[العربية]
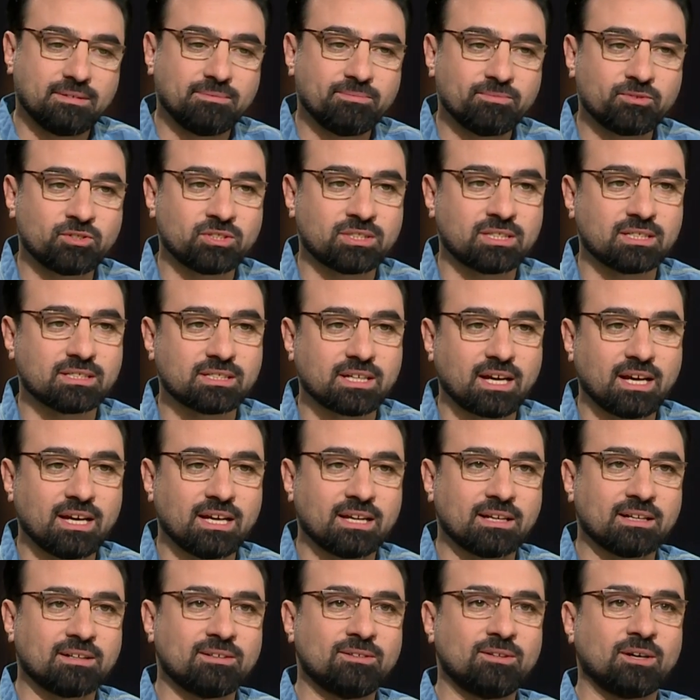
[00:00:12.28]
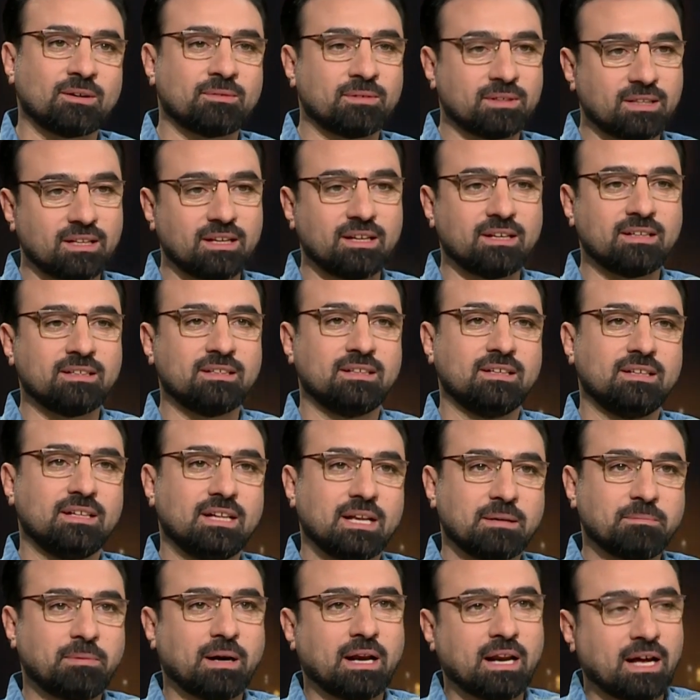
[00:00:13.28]
كنت صغير يقول لك مثلا
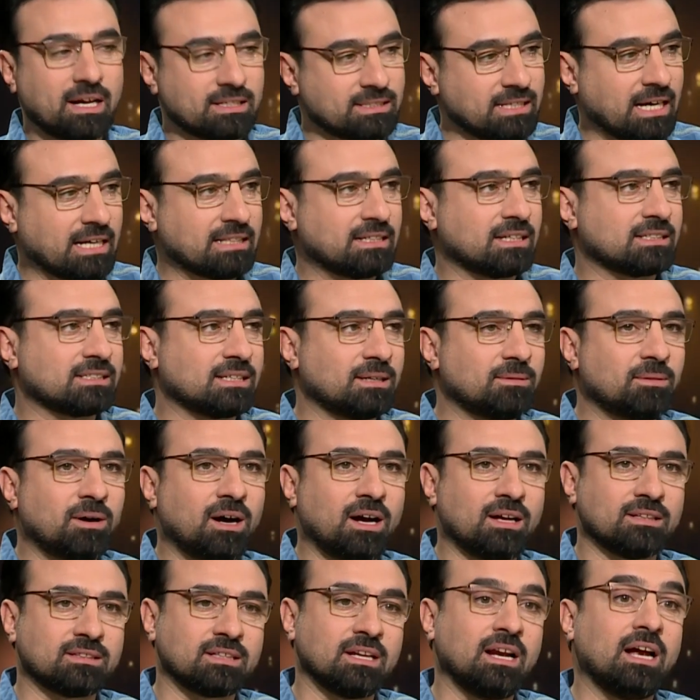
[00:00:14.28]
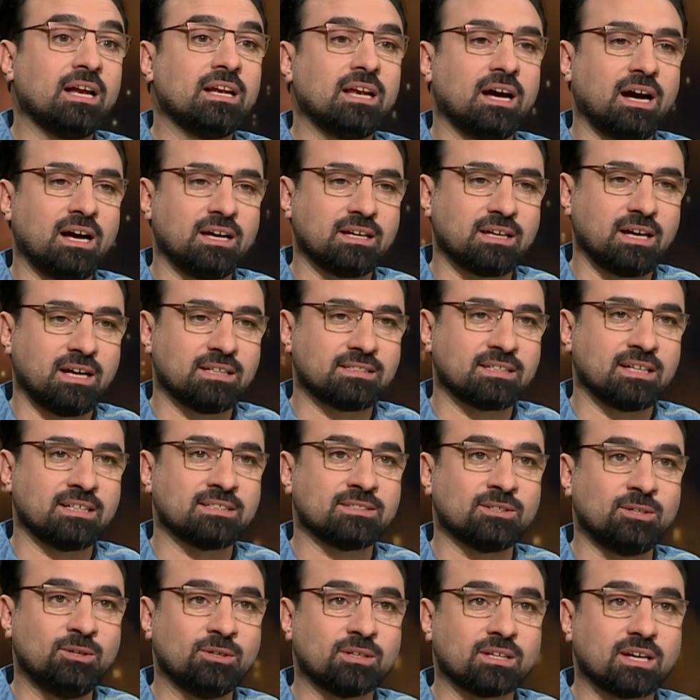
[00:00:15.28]
بارحه حيدر صباح طلع له هاي قال كان
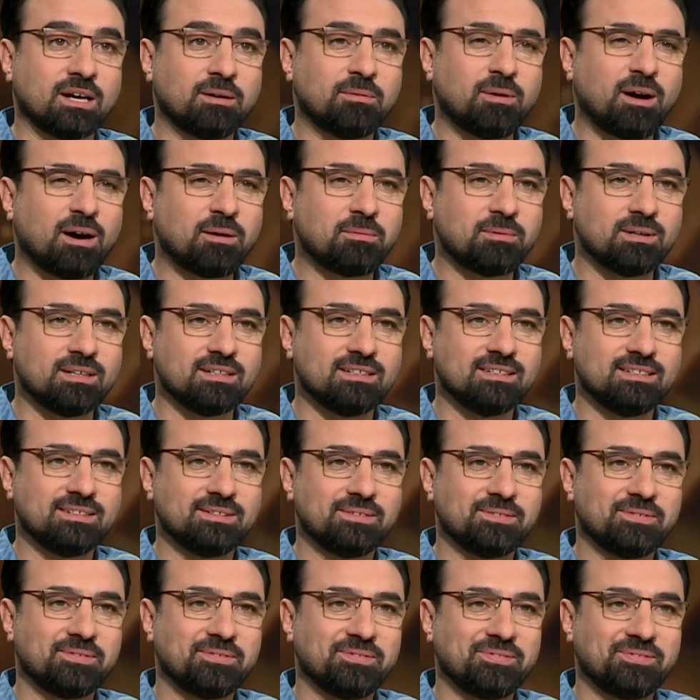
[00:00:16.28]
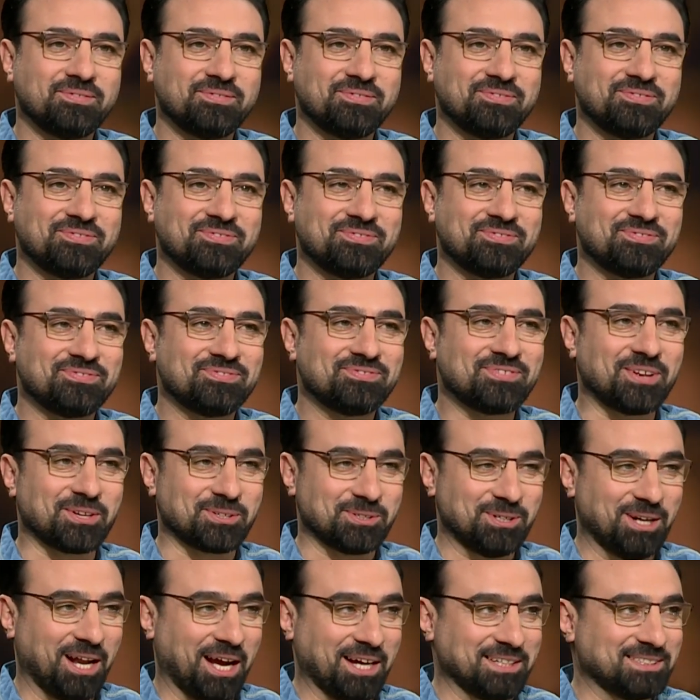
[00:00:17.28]
يصحوا لي كوابه
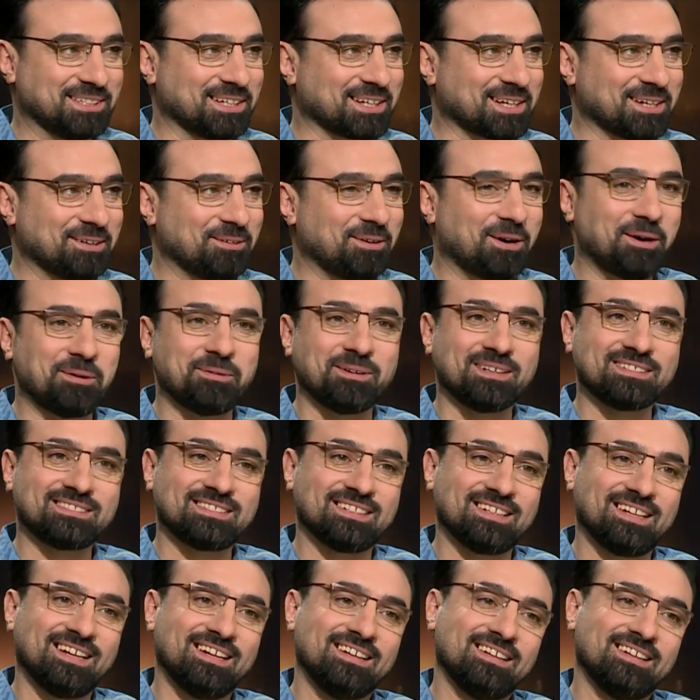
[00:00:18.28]
تحصل حيدر كوابه هسه